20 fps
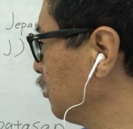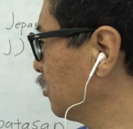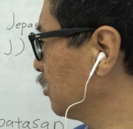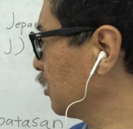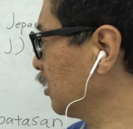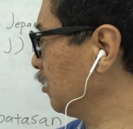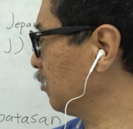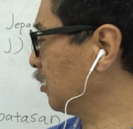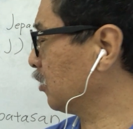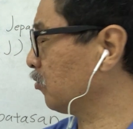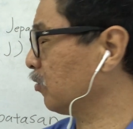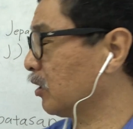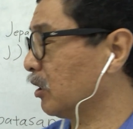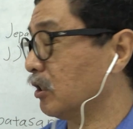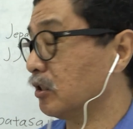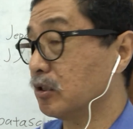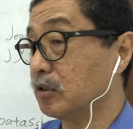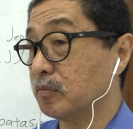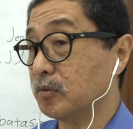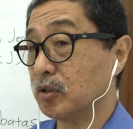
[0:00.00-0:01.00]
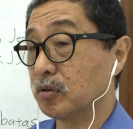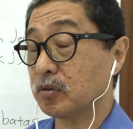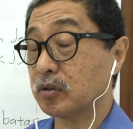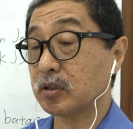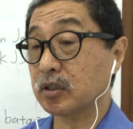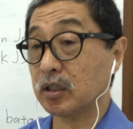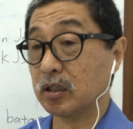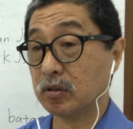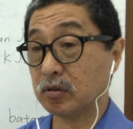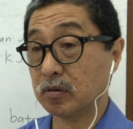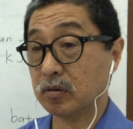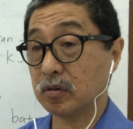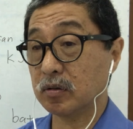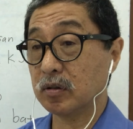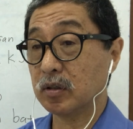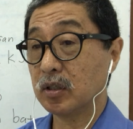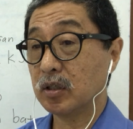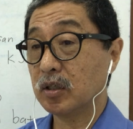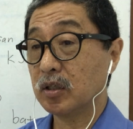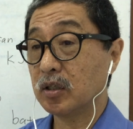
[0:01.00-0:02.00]
o tsukeru atau kejime o tsukeru
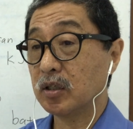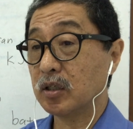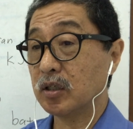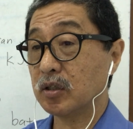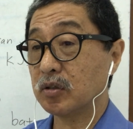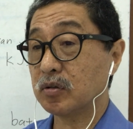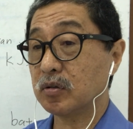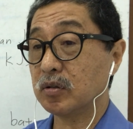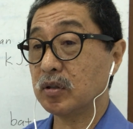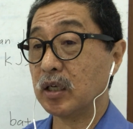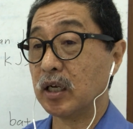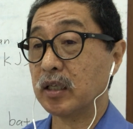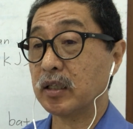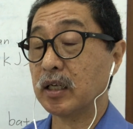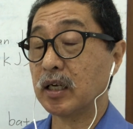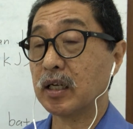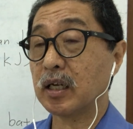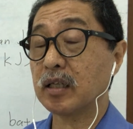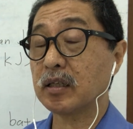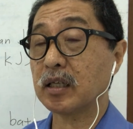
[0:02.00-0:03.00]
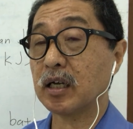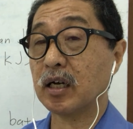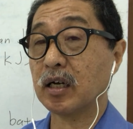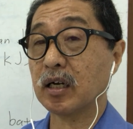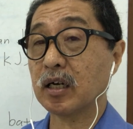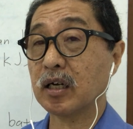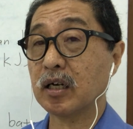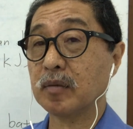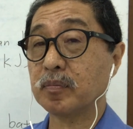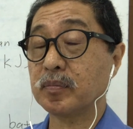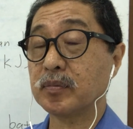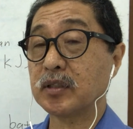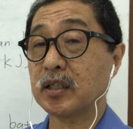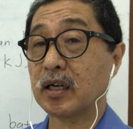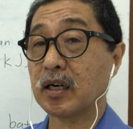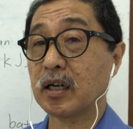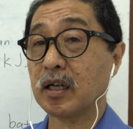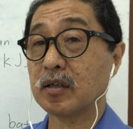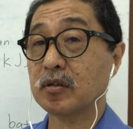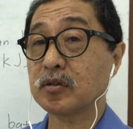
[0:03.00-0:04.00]
itu ada yang anggap
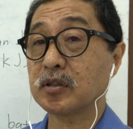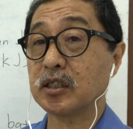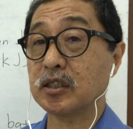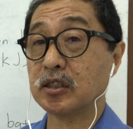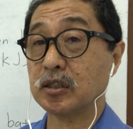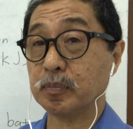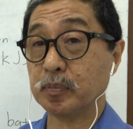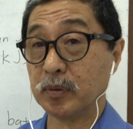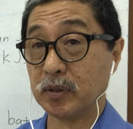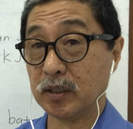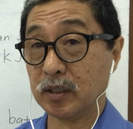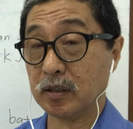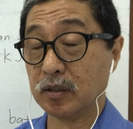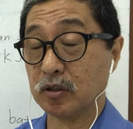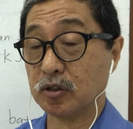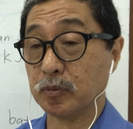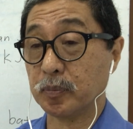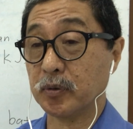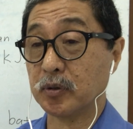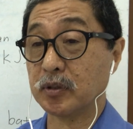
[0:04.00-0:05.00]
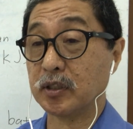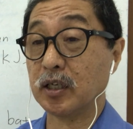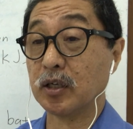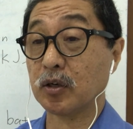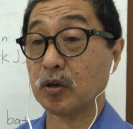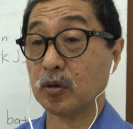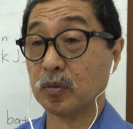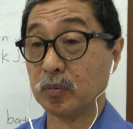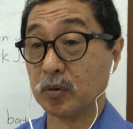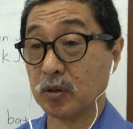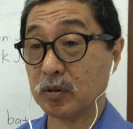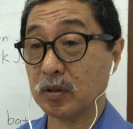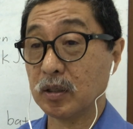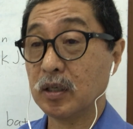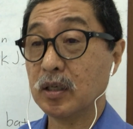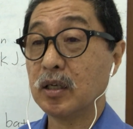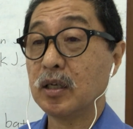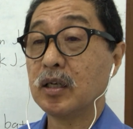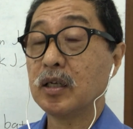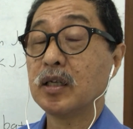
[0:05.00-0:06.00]
terlalu disiplin seperti robot.
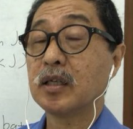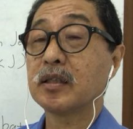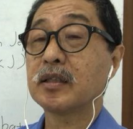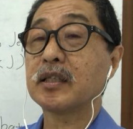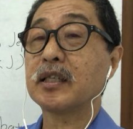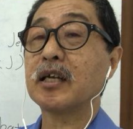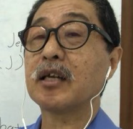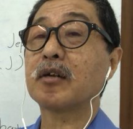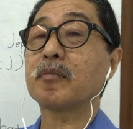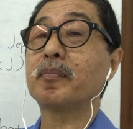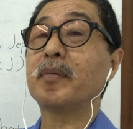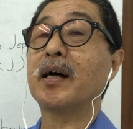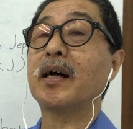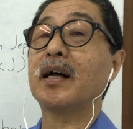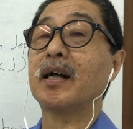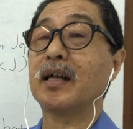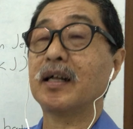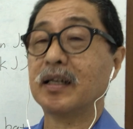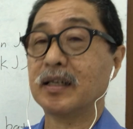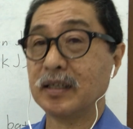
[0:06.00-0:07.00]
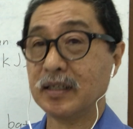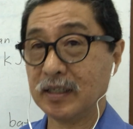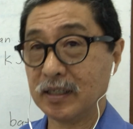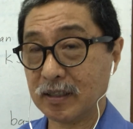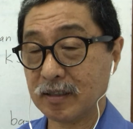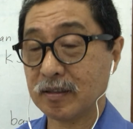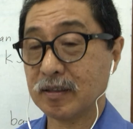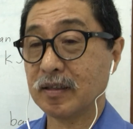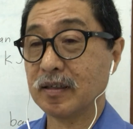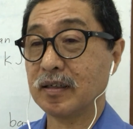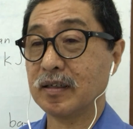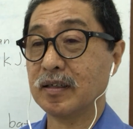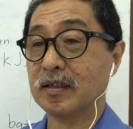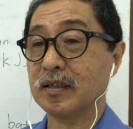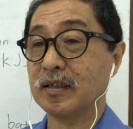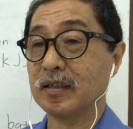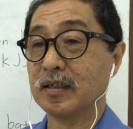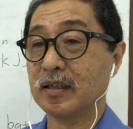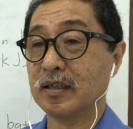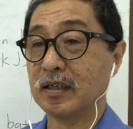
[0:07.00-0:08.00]
Terbalik,
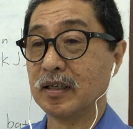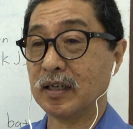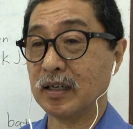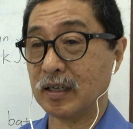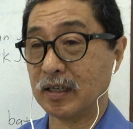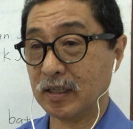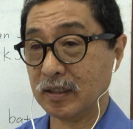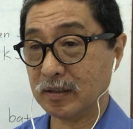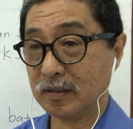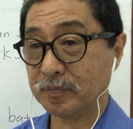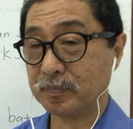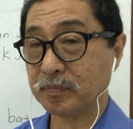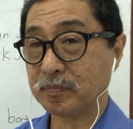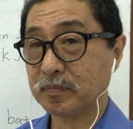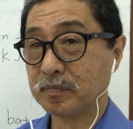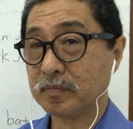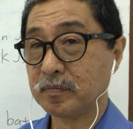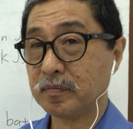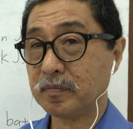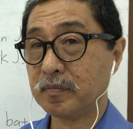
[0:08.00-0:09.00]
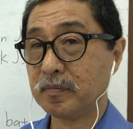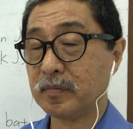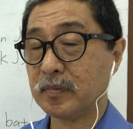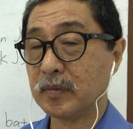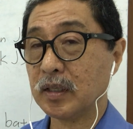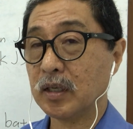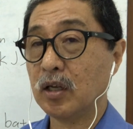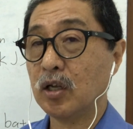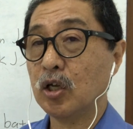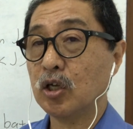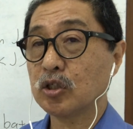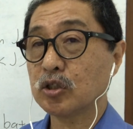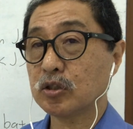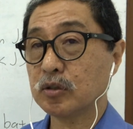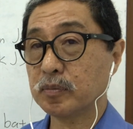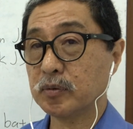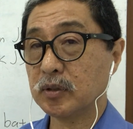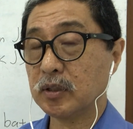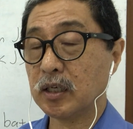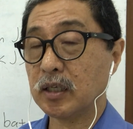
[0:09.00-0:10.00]
ya kan?
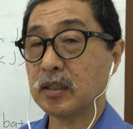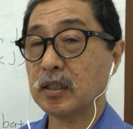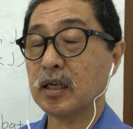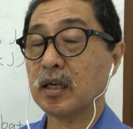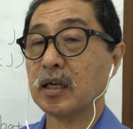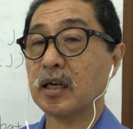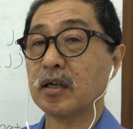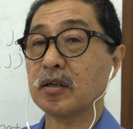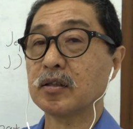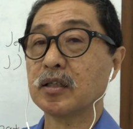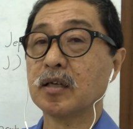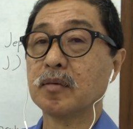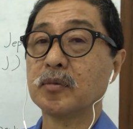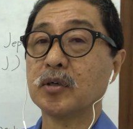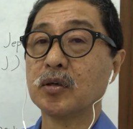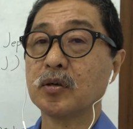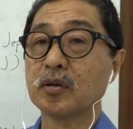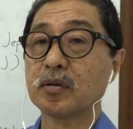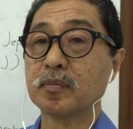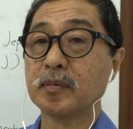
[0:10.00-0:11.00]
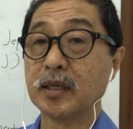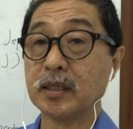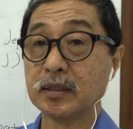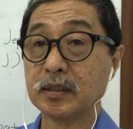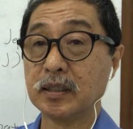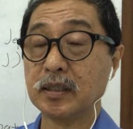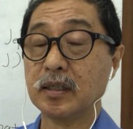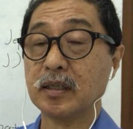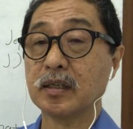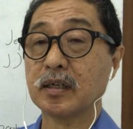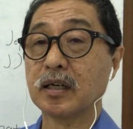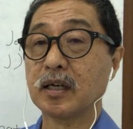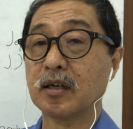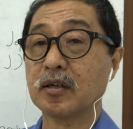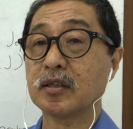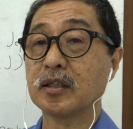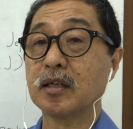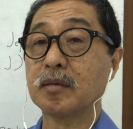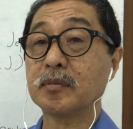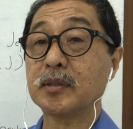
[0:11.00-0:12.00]
Sebenarnya karena menghormati,
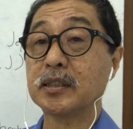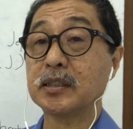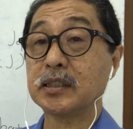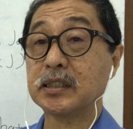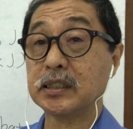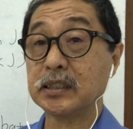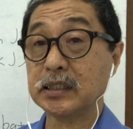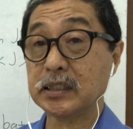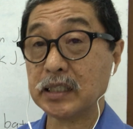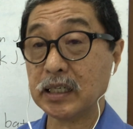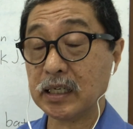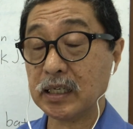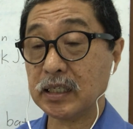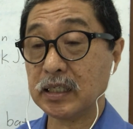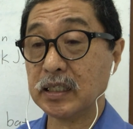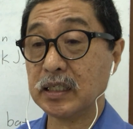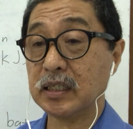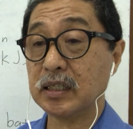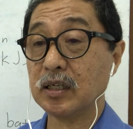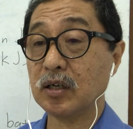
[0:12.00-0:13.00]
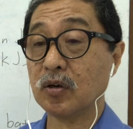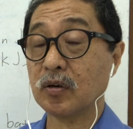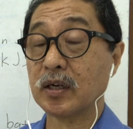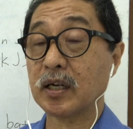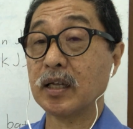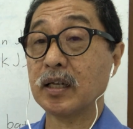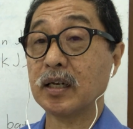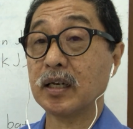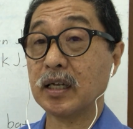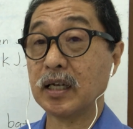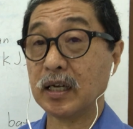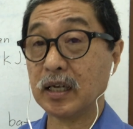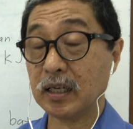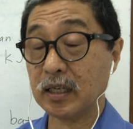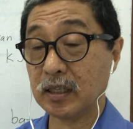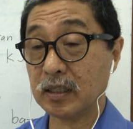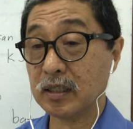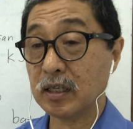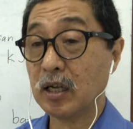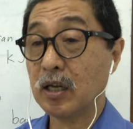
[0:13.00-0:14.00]
karena mencintai orang
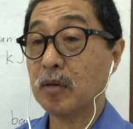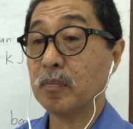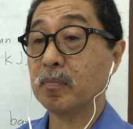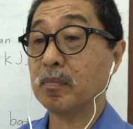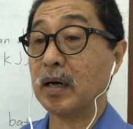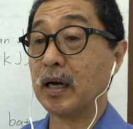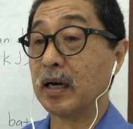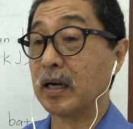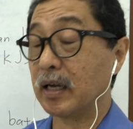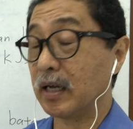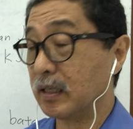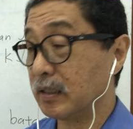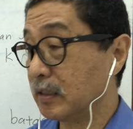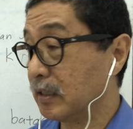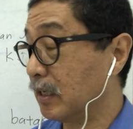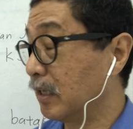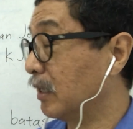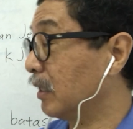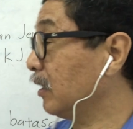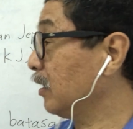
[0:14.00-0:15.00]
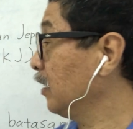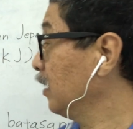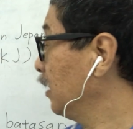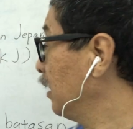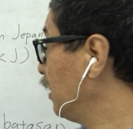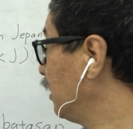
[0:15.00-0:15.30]
lain, makanya